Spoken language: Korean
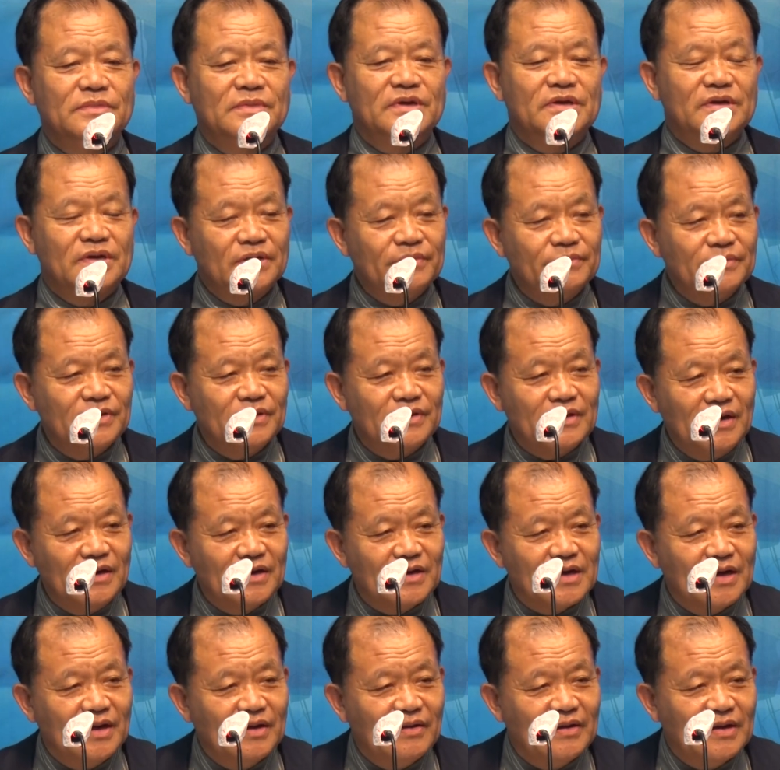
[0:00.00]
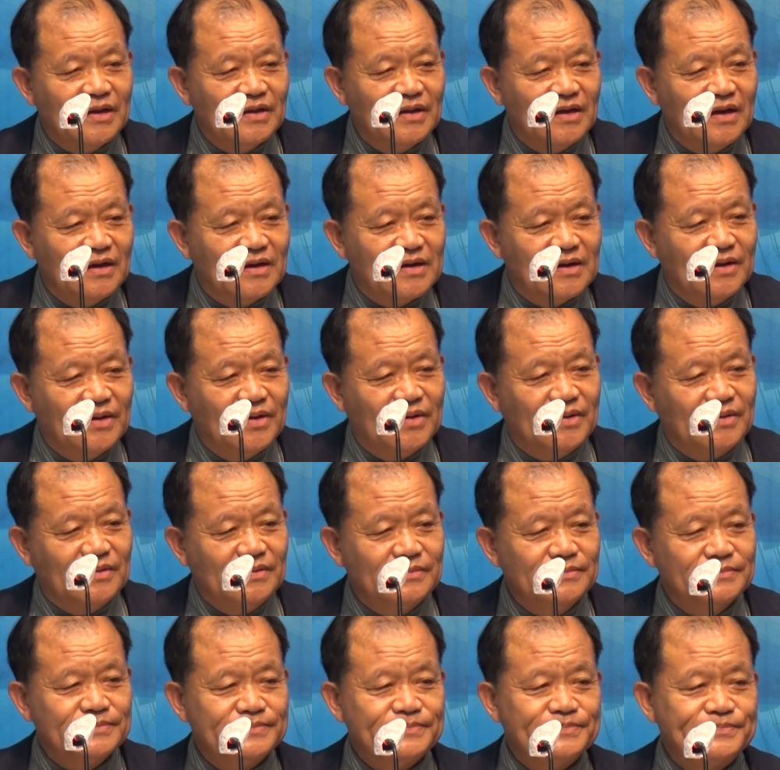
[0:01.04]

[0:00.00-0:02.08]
그러면 될까요? 안 될까요?